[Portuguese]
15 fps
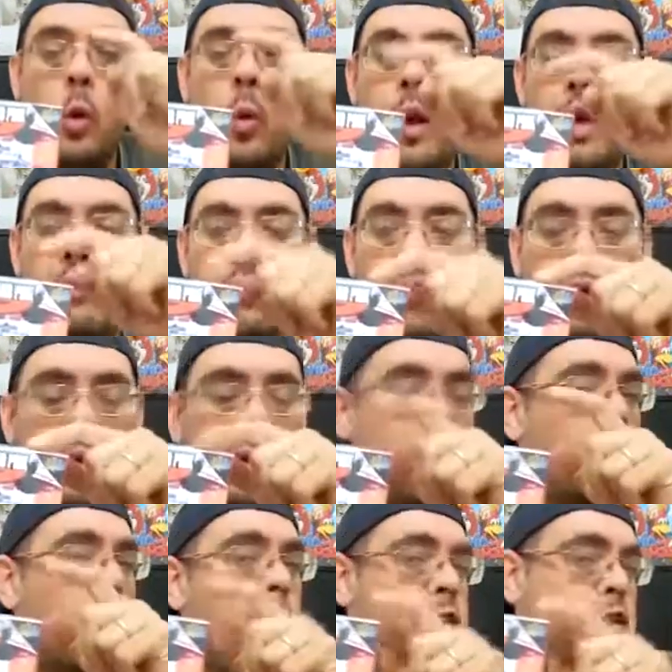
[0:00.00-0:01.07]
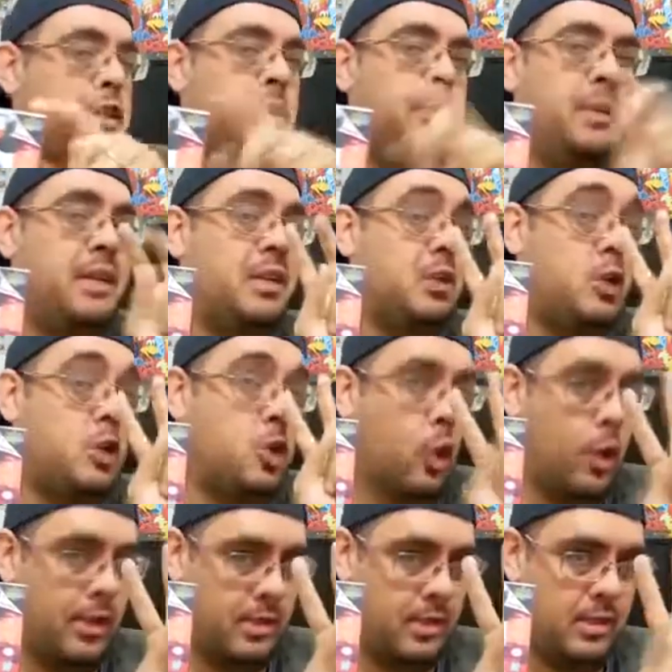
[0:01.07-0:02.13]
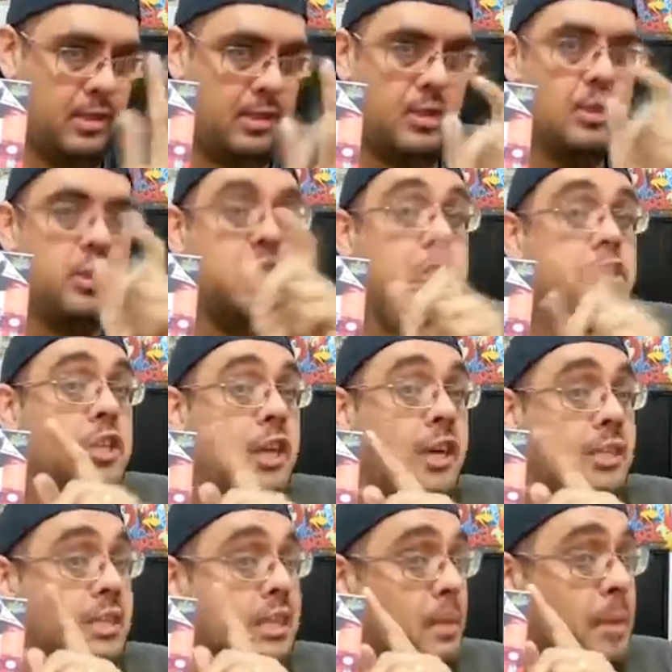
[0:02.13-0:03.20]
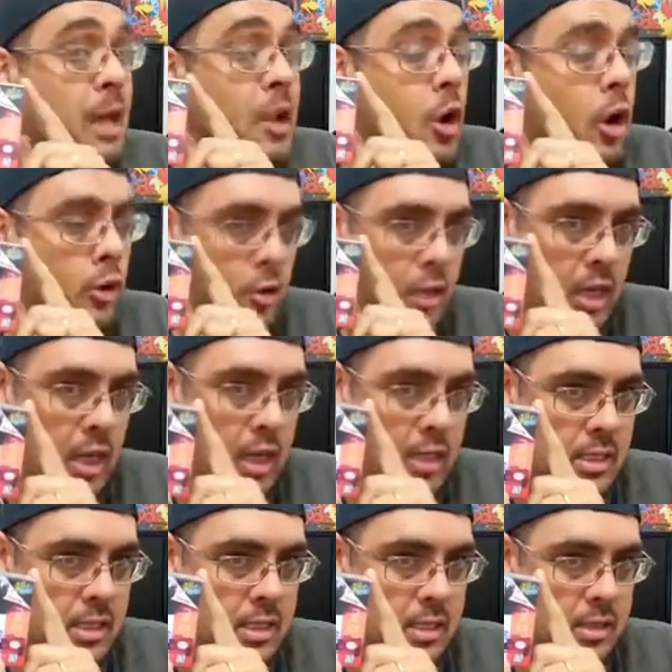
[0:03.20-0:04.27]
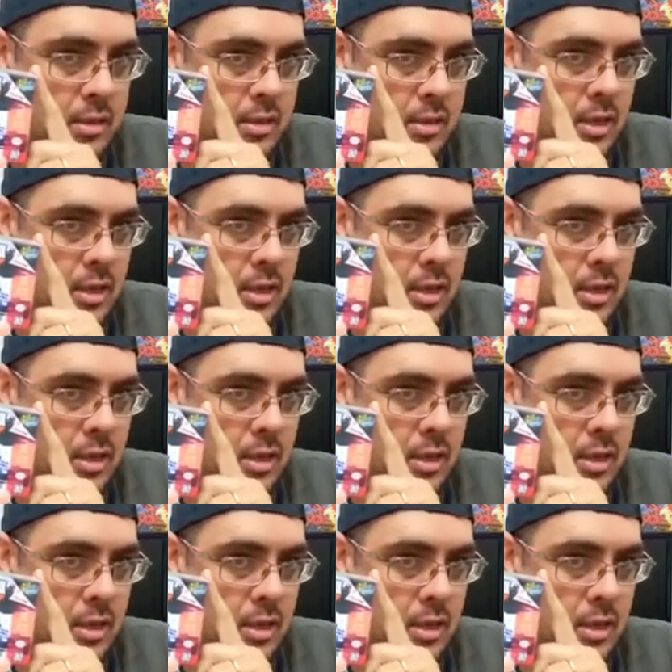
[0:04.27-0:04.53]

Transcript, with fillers: o F1 World Grand Prix 2 chega a ser melhor do que esse.